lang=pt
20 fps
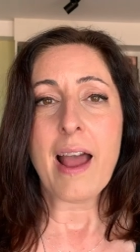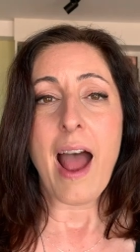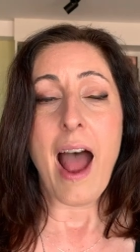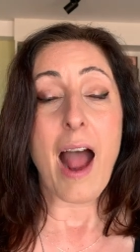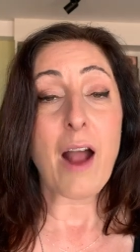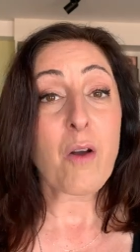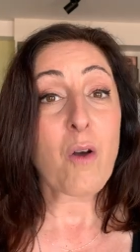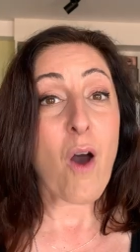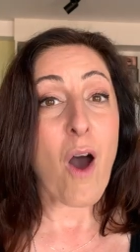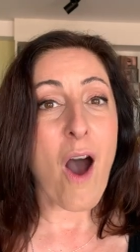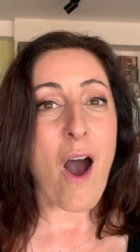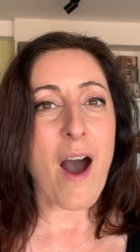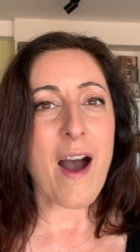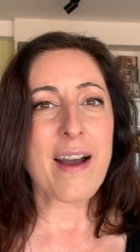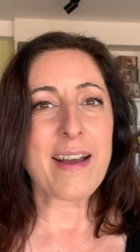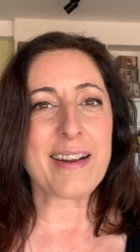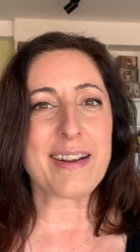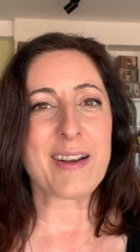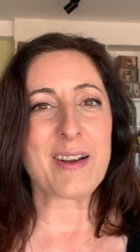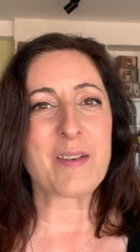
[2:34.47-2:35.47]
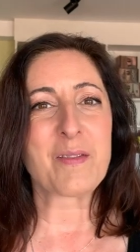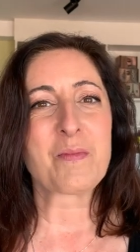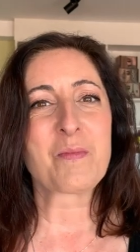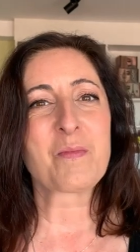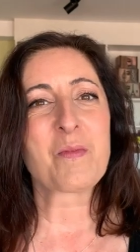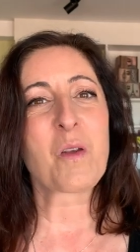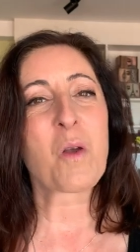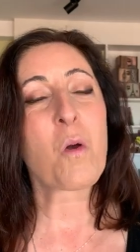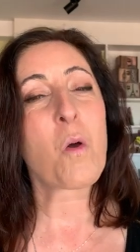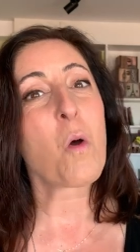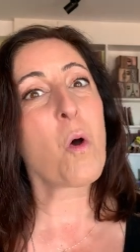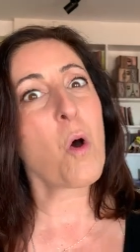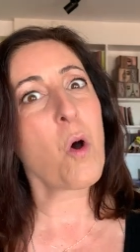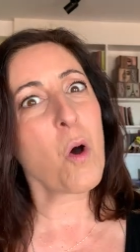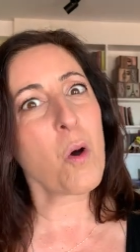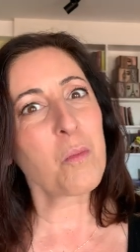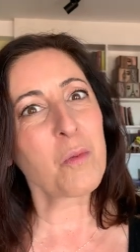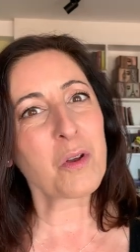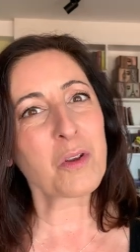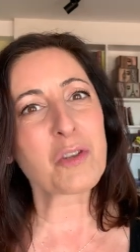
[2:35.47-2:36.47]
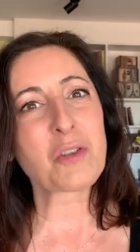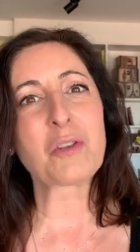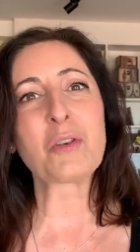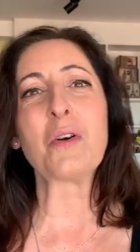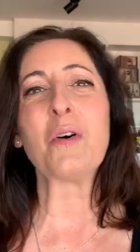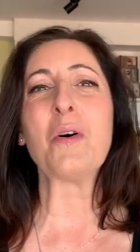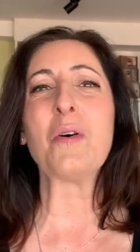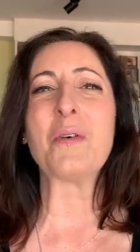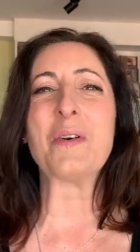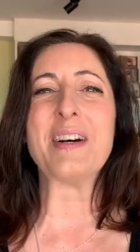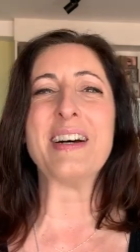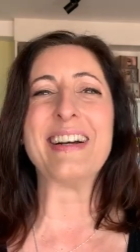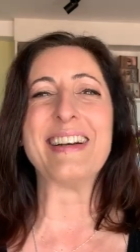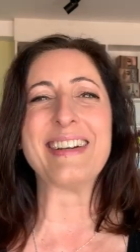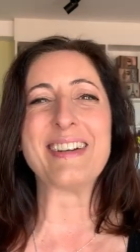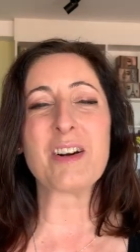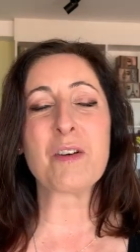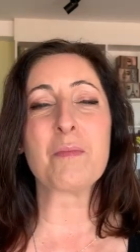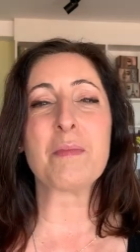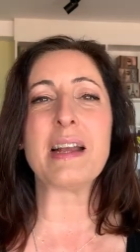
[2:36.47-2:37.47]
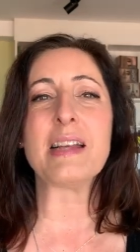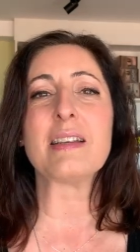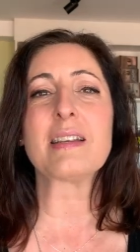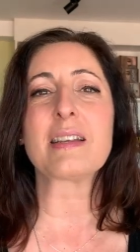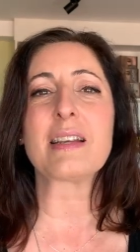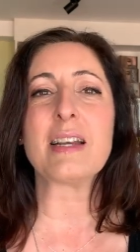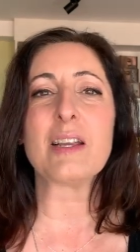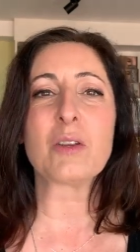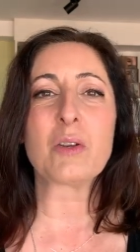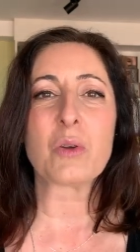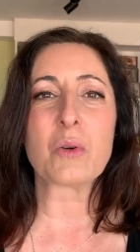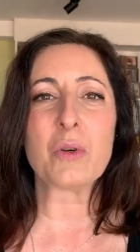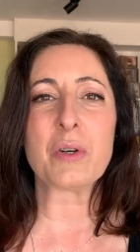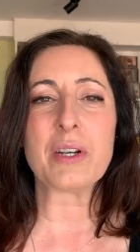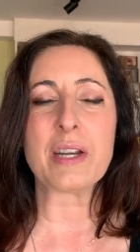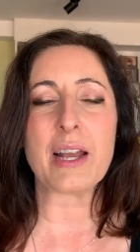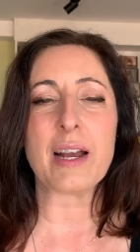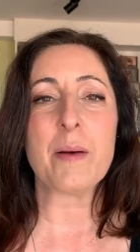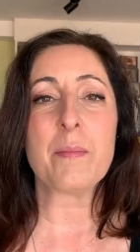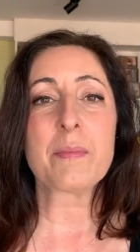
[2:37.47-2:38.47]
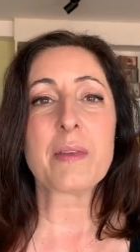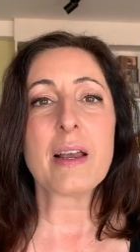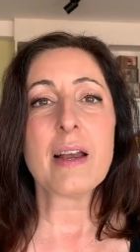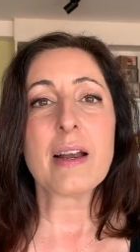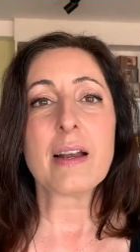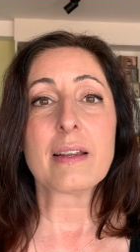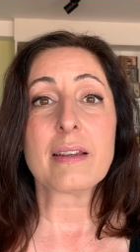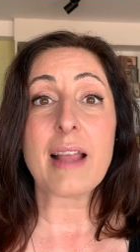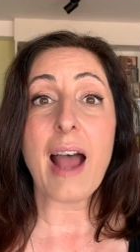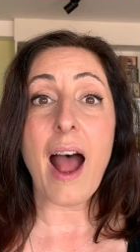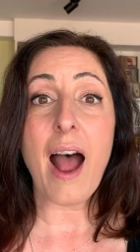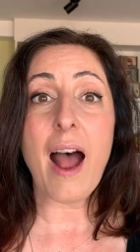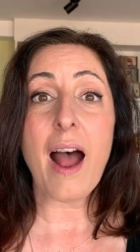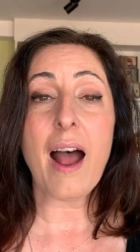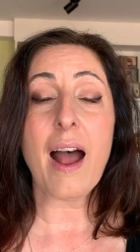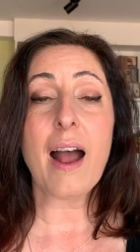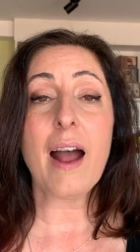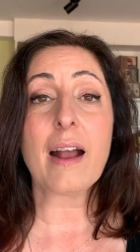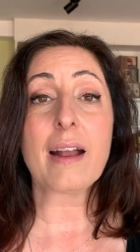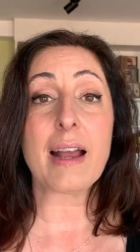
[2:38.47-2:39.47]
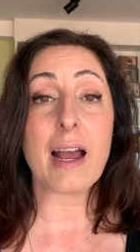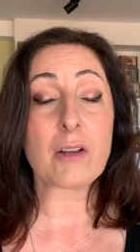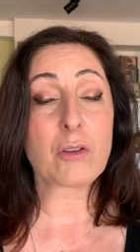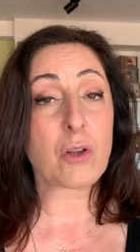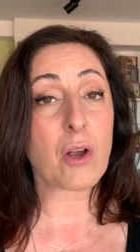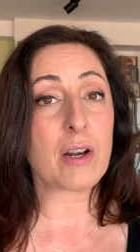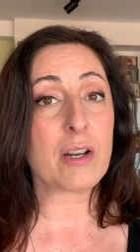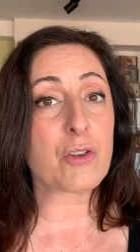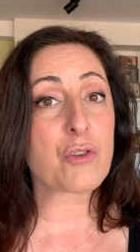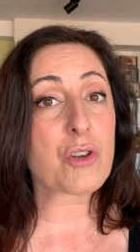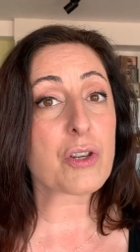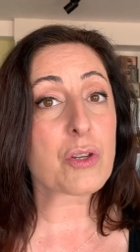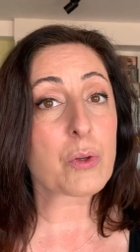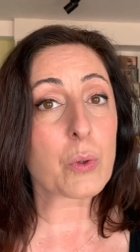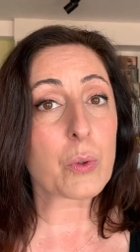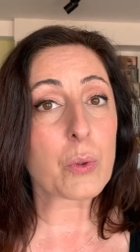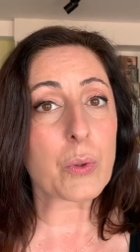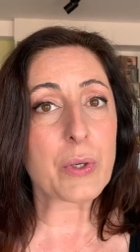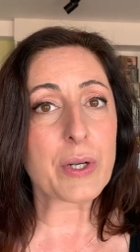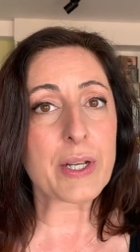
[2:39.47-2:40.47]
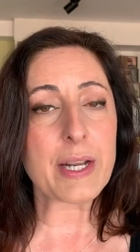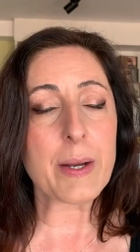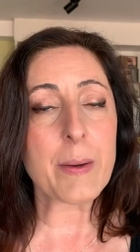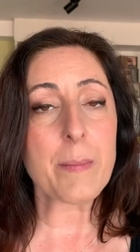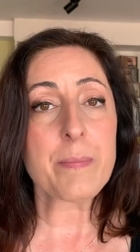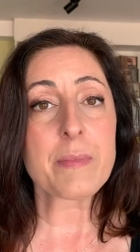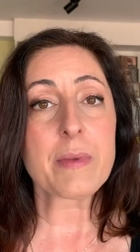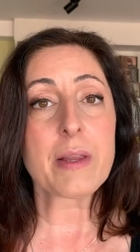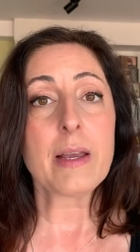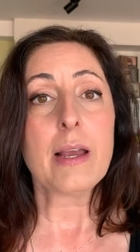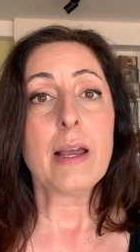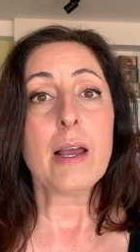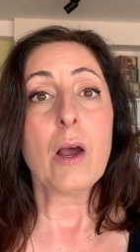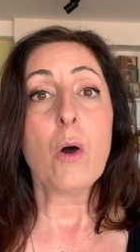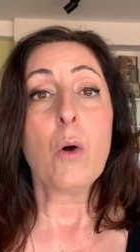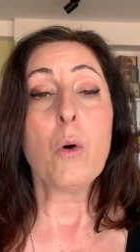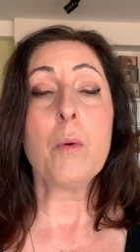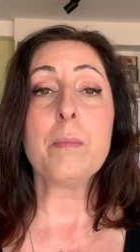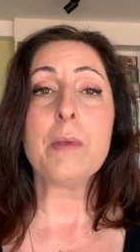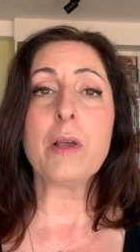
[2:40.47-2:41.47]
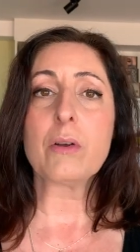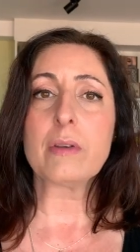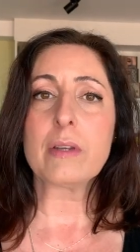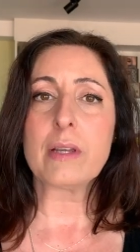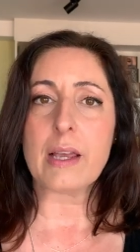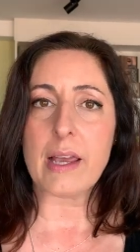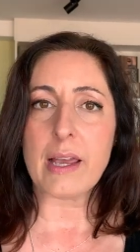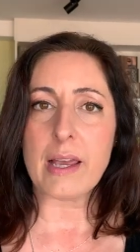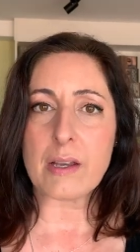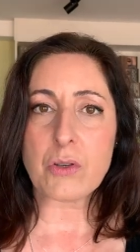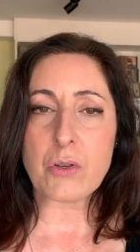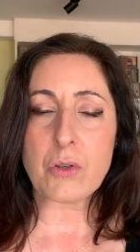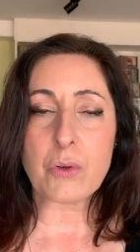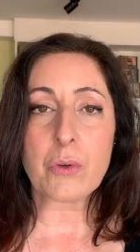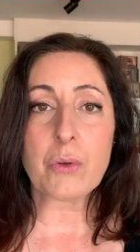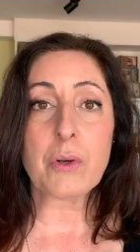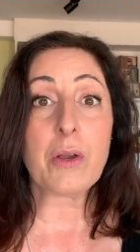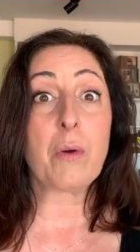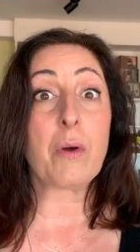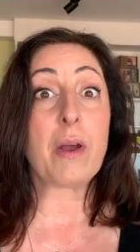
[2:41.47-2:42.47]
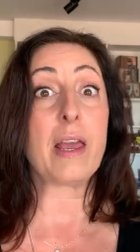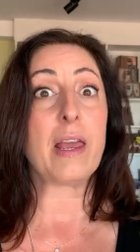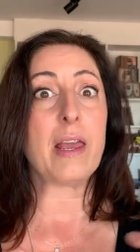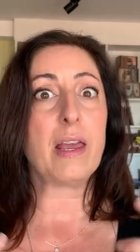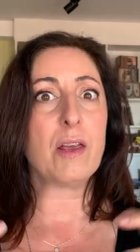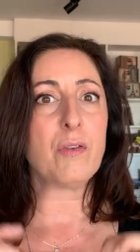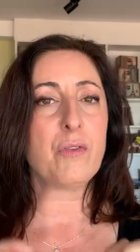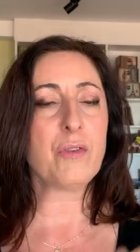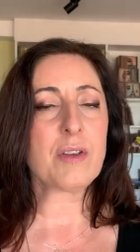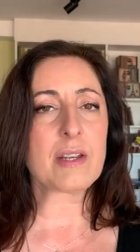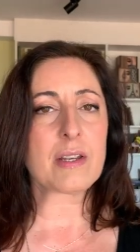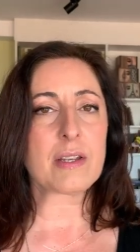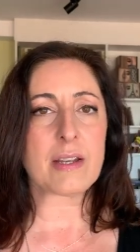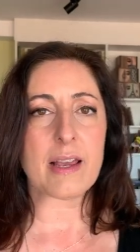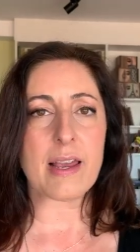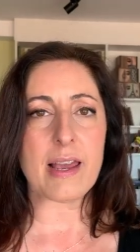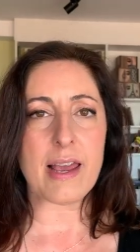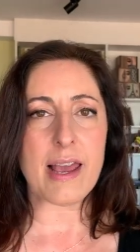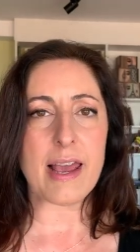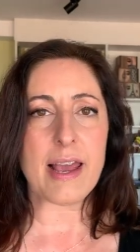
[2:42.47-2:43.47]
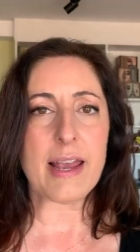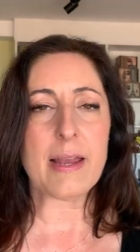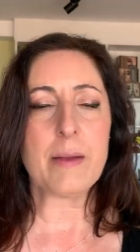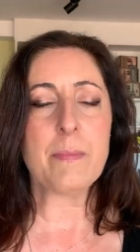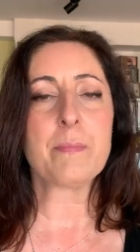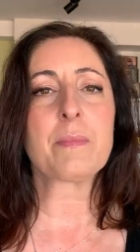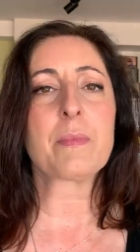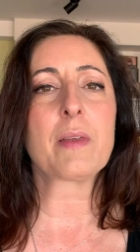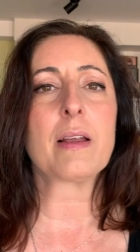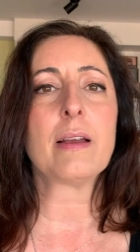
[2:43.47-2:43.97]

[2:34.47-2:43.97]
Agora, como eu sou uma escritora da Cartola Editora, o meu texto eu revisei,